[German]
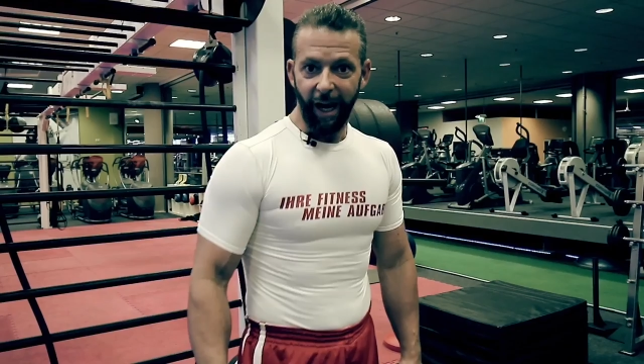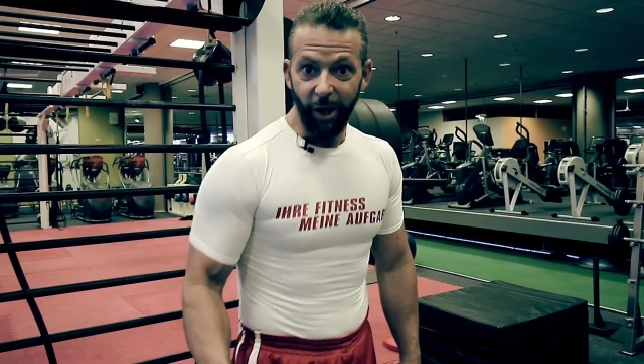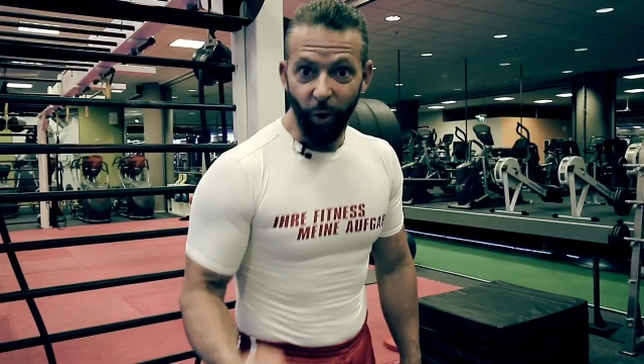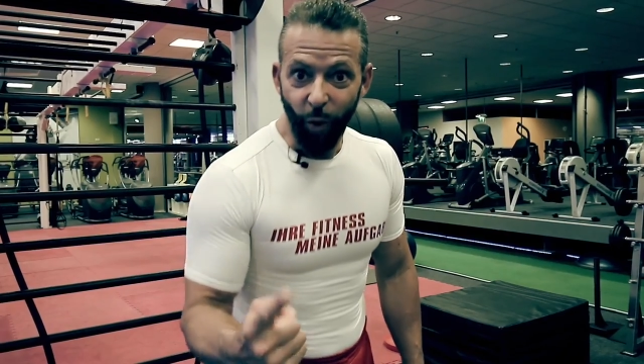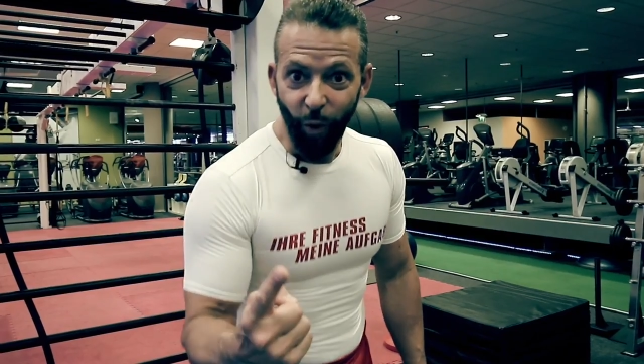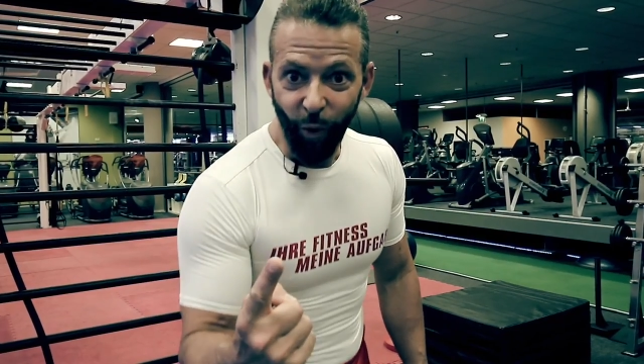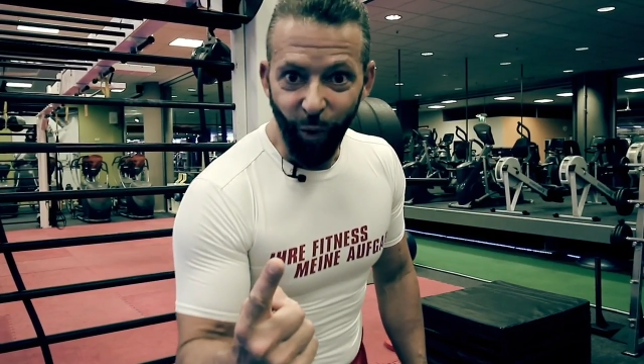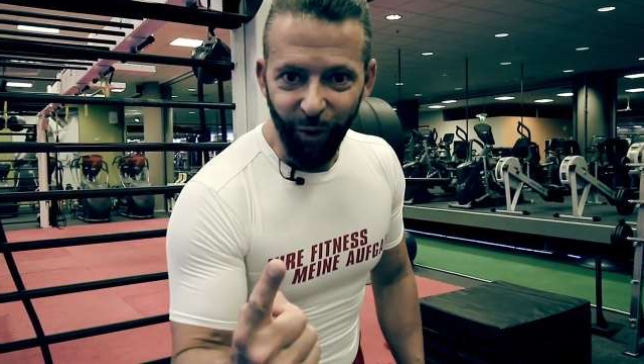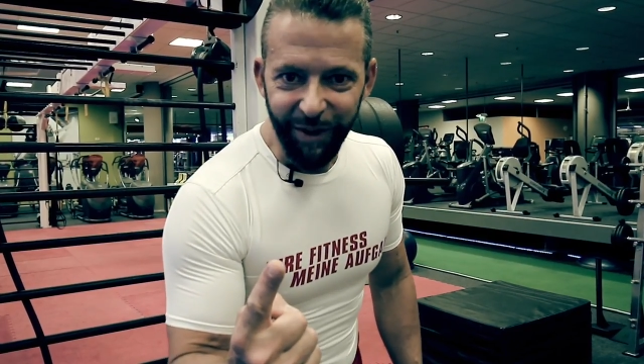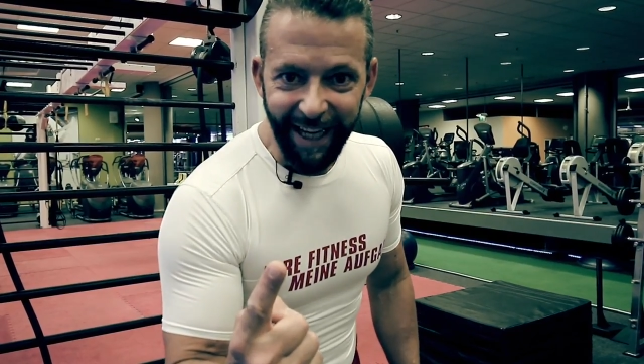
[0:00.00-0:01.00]

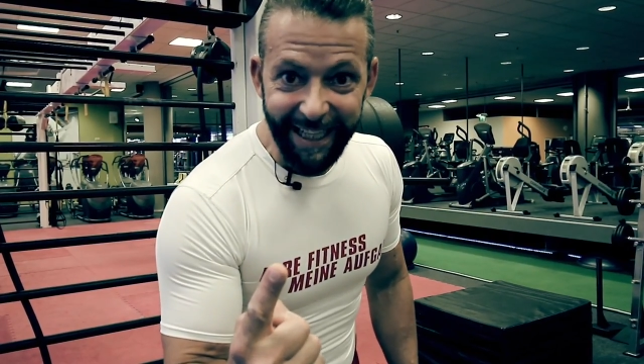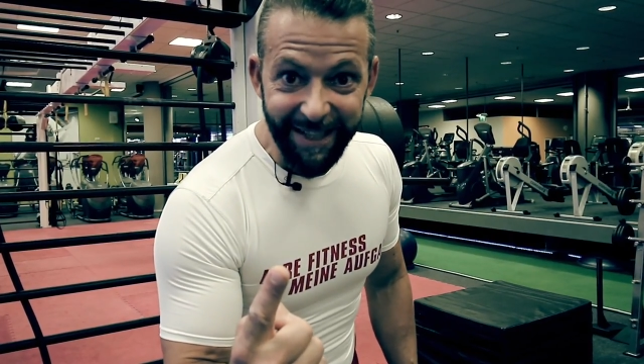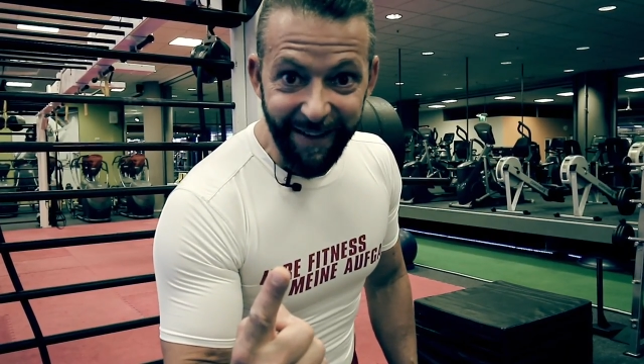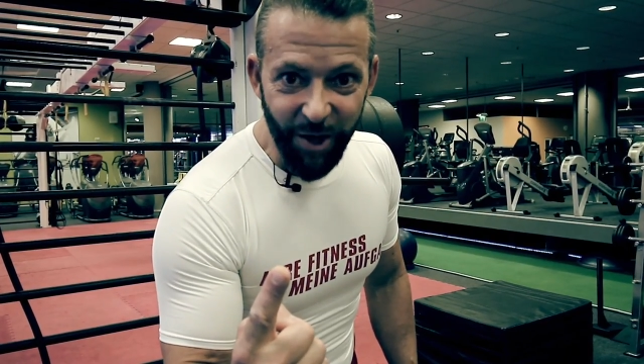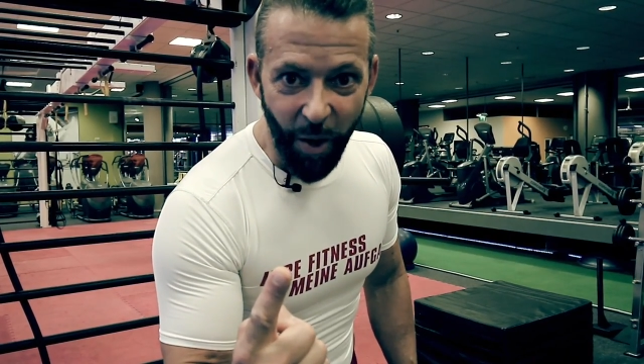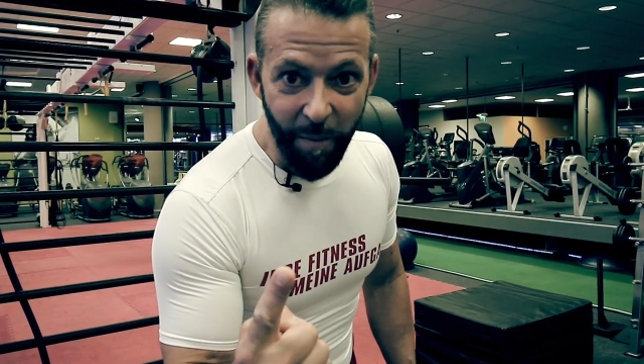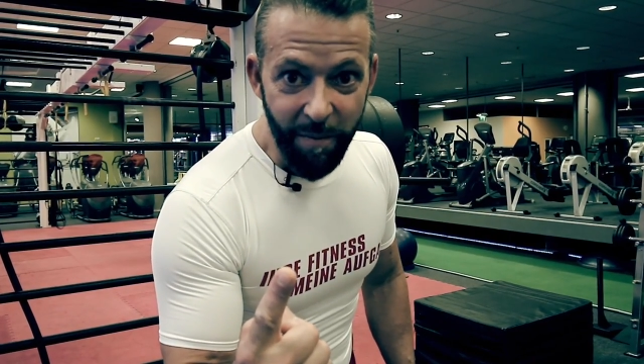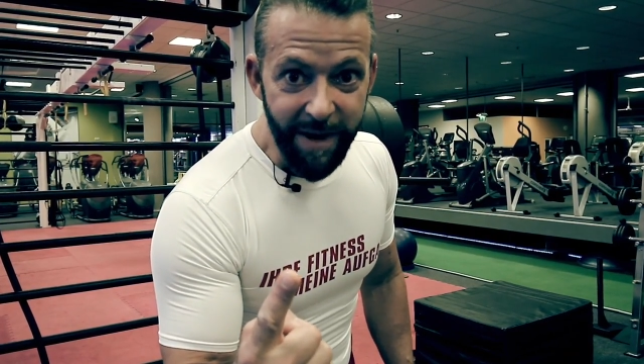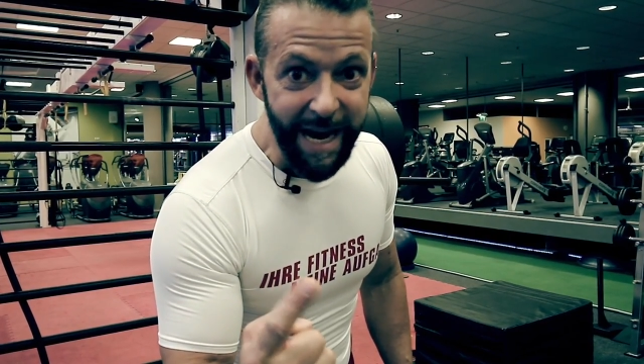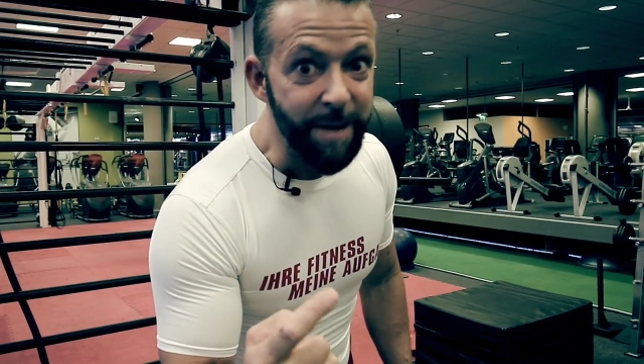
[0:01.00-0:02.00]
Hallo und herzlich
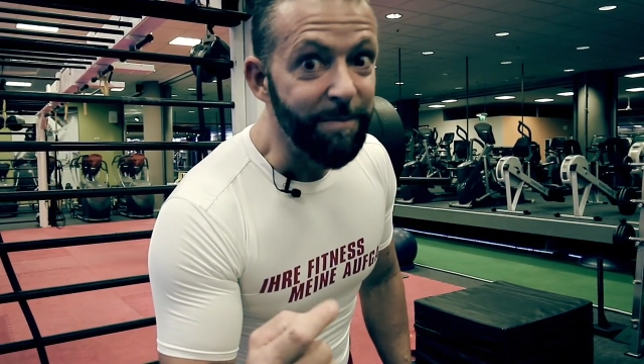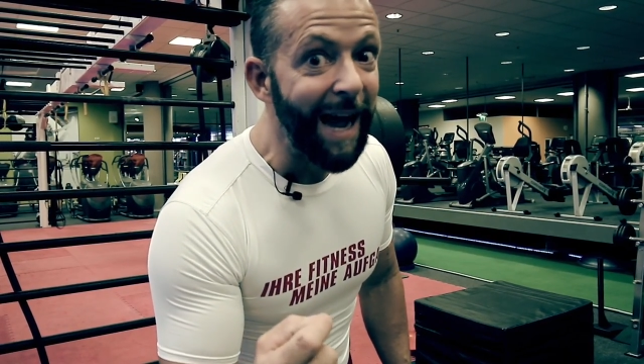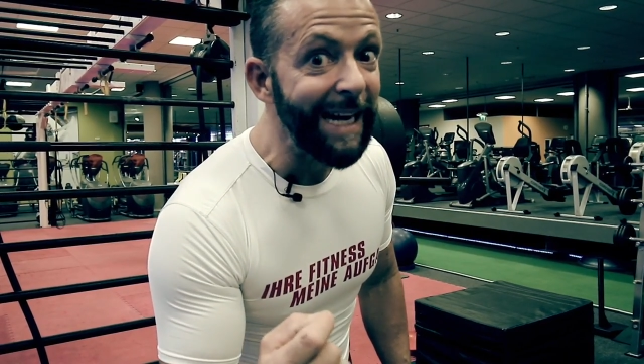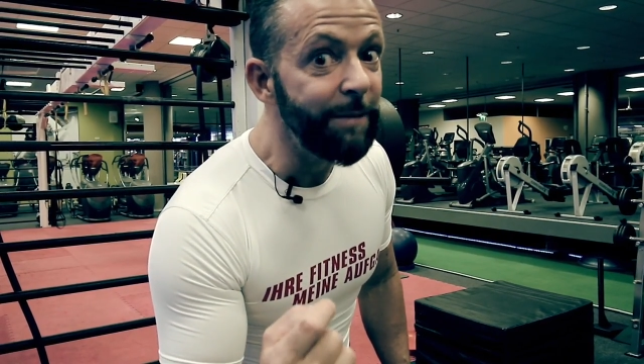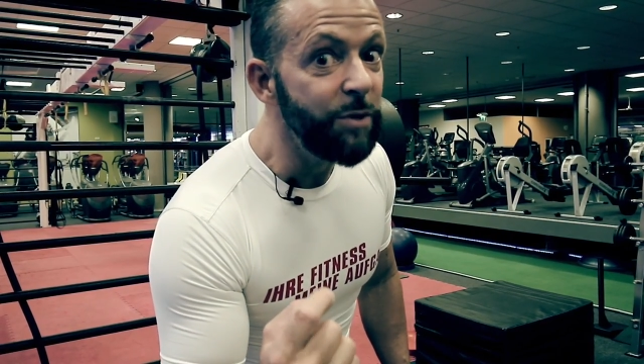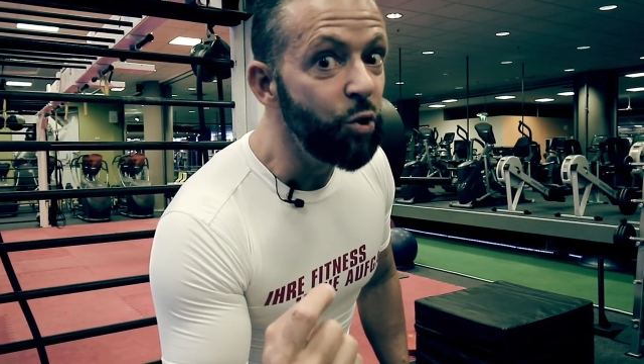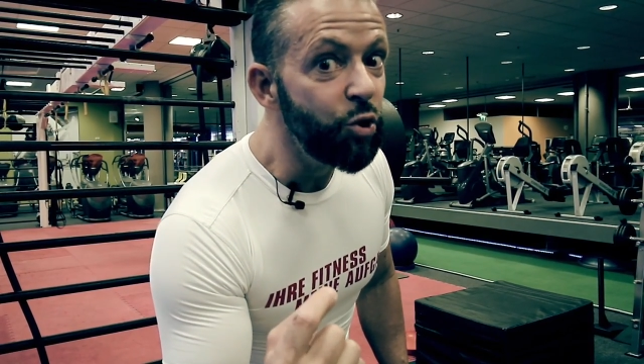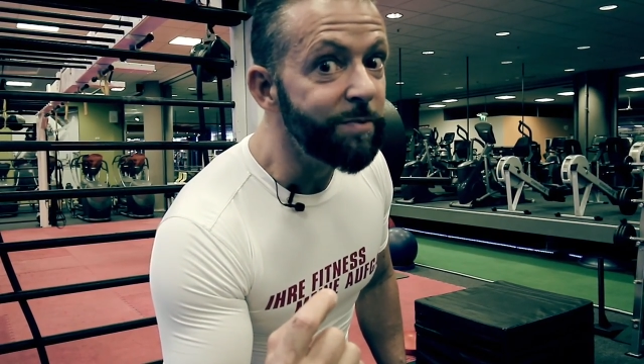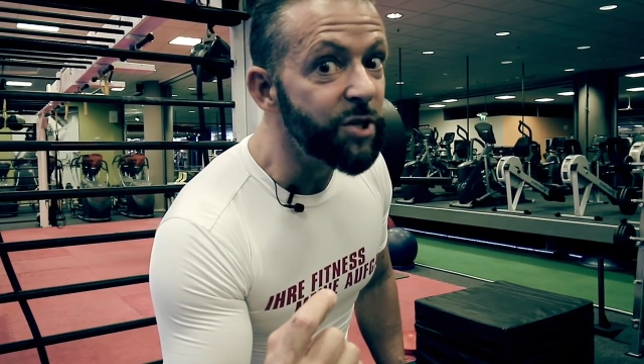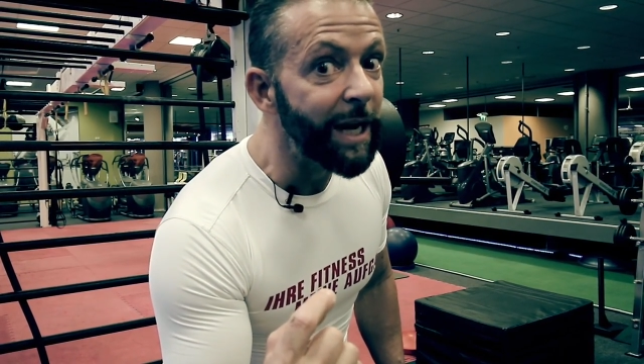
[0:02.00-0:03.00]
willkommen in meinem
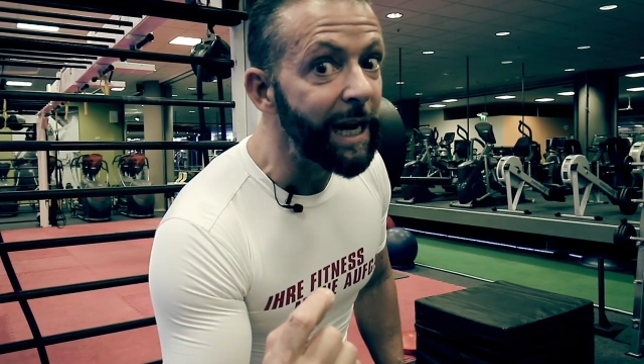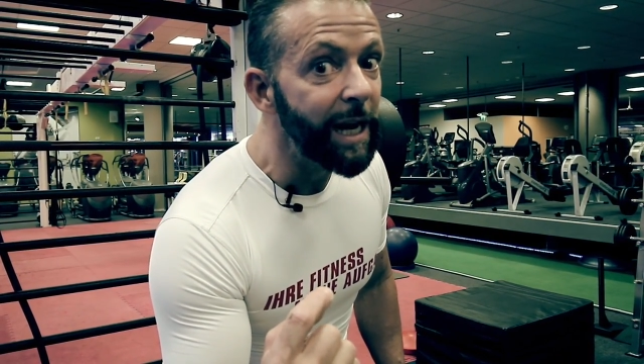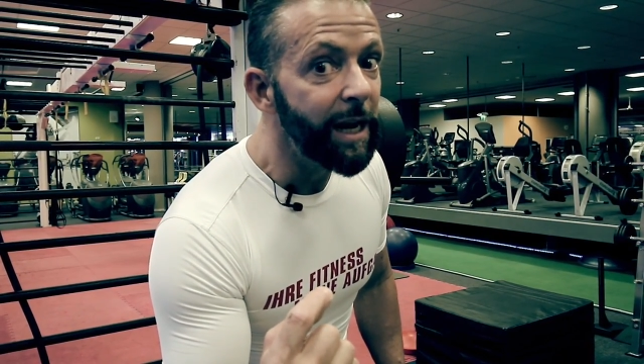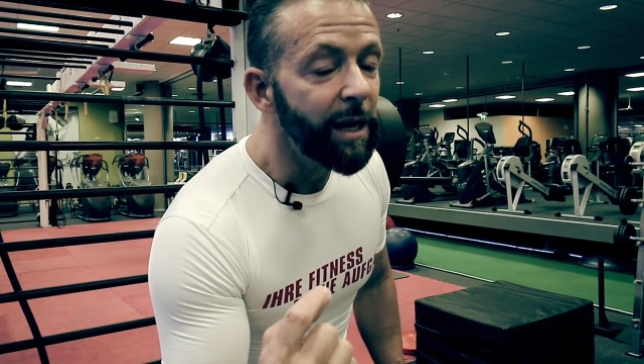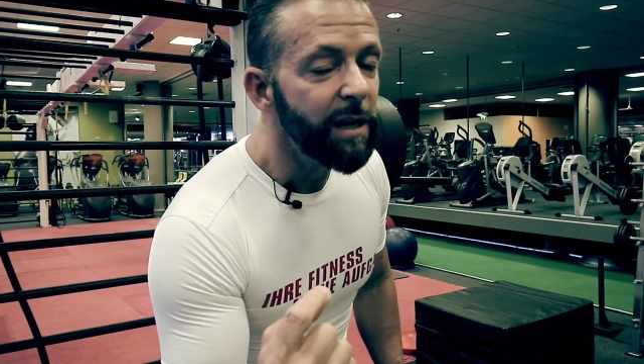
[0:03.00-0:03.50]
YouTube-Channel.